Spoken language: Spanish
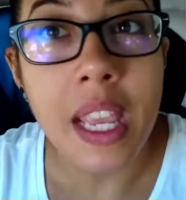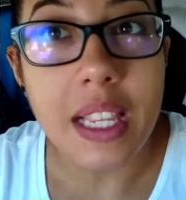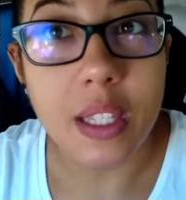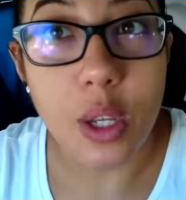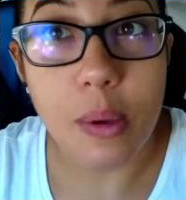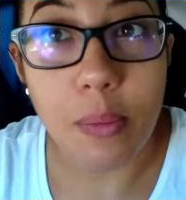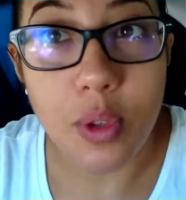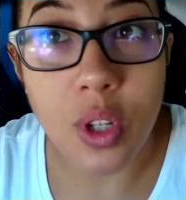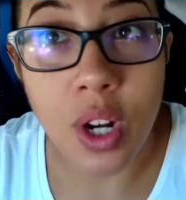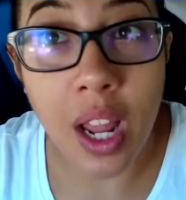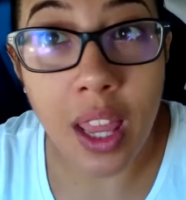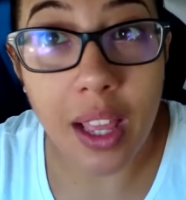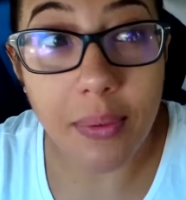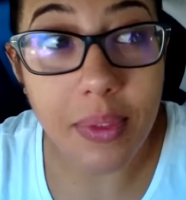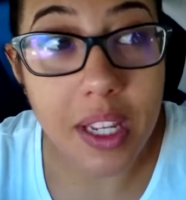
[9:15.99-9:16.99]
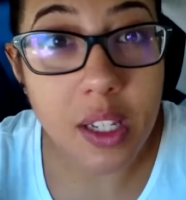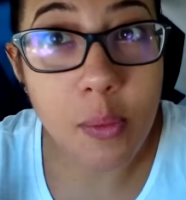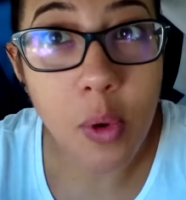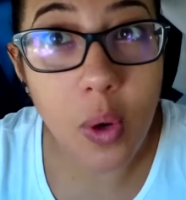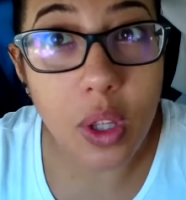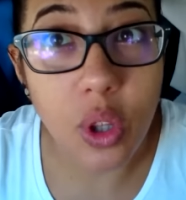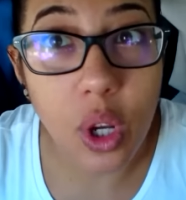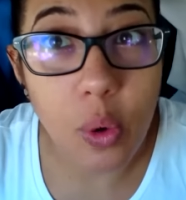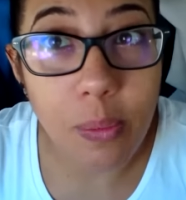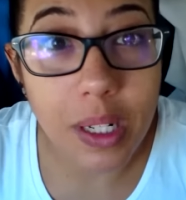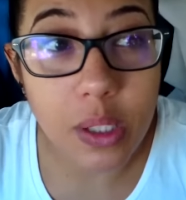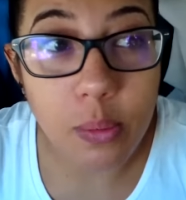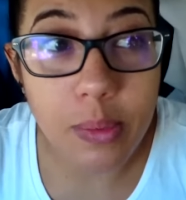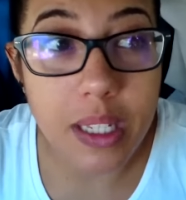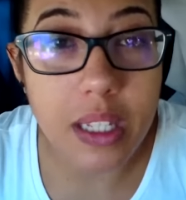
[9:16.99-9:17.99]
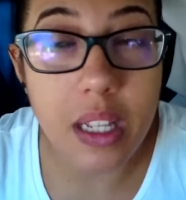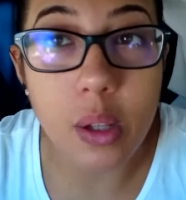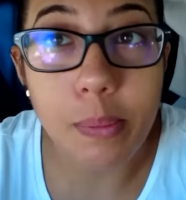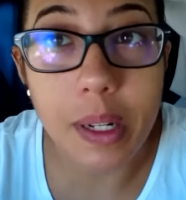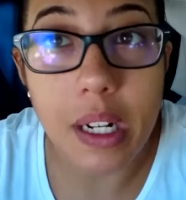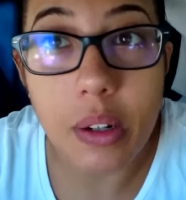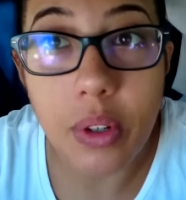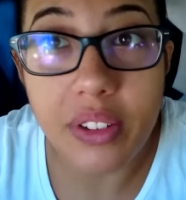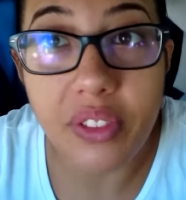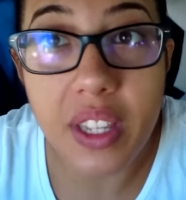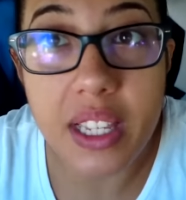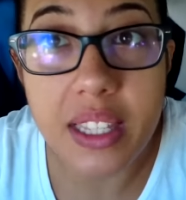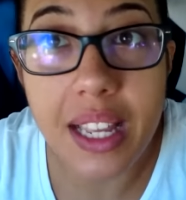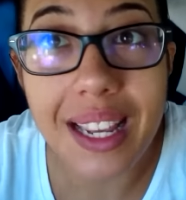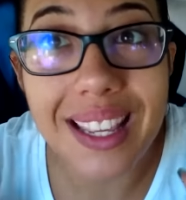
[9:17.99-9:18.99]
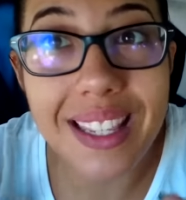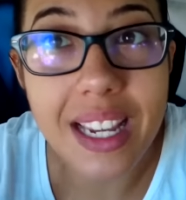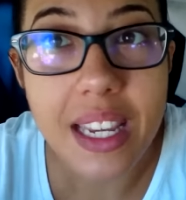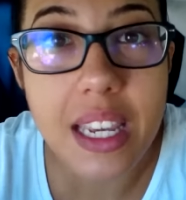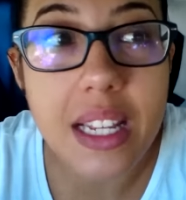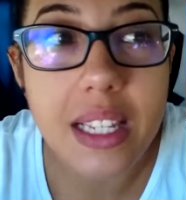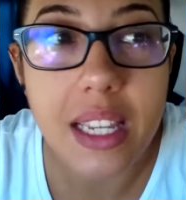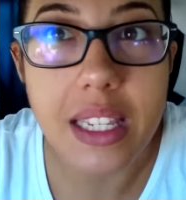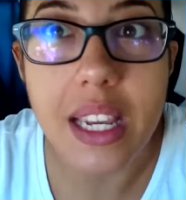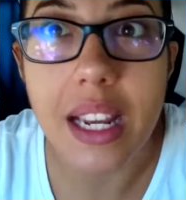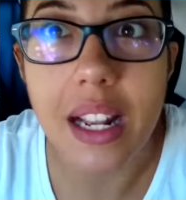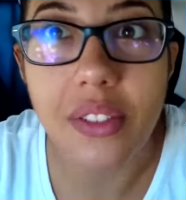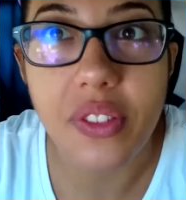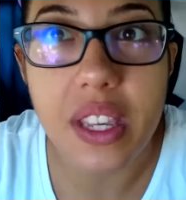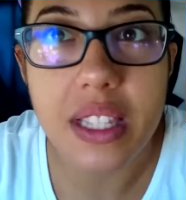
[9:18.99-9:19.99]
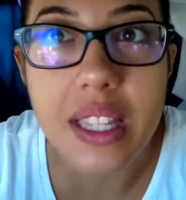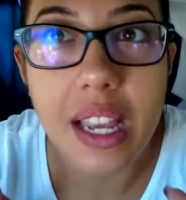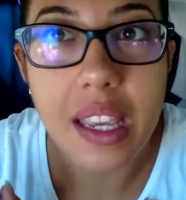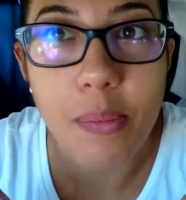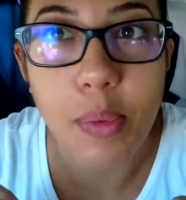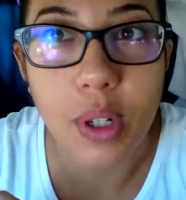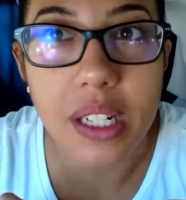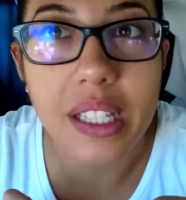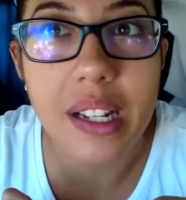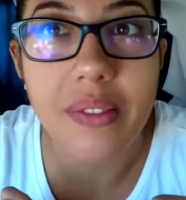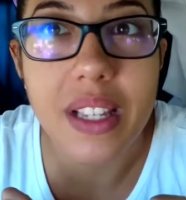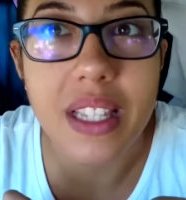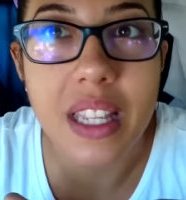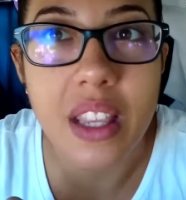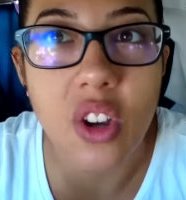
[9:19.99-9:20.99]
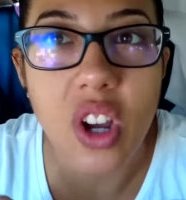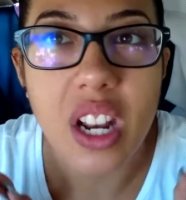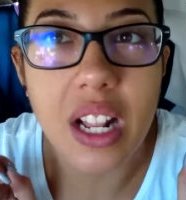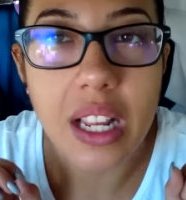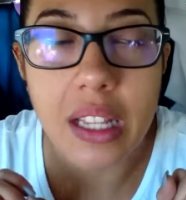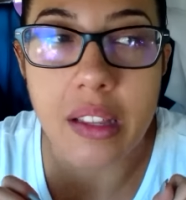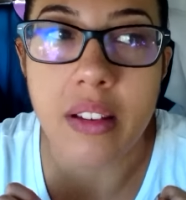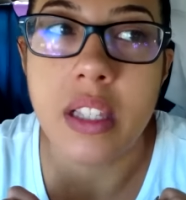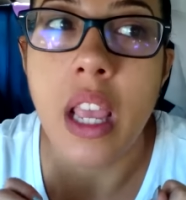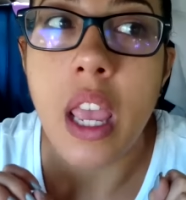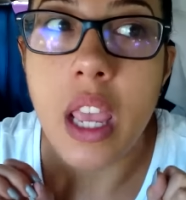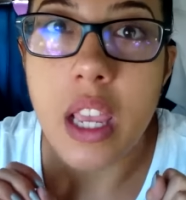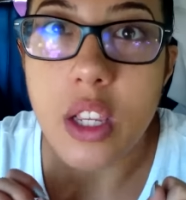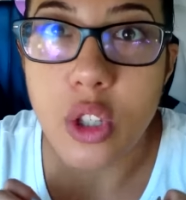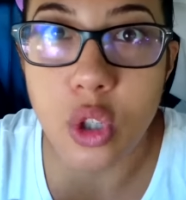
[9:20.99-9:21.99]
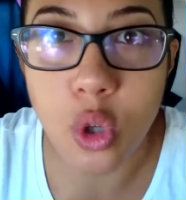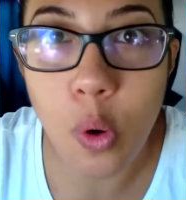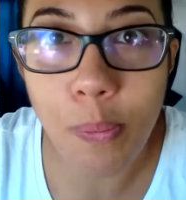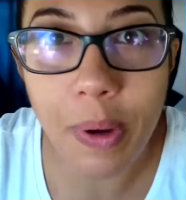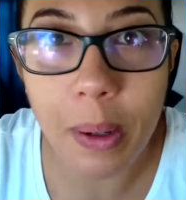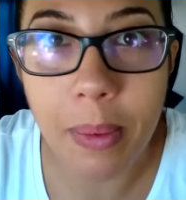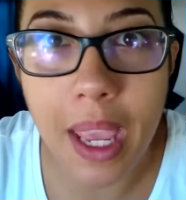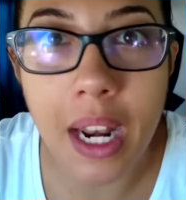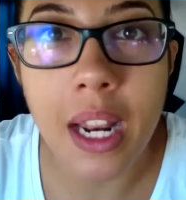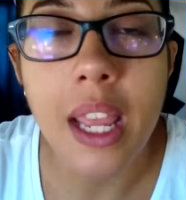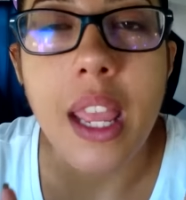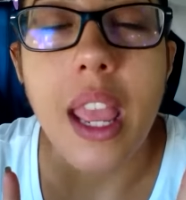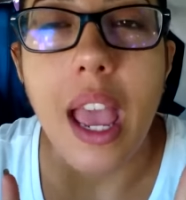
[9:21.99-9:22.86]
Estoy emocionada. Es como cuando te compras un vestido para ir a una fiesta y ya quieres que llegue la fiesta y ponerte el vestido en el que te ves súper bien.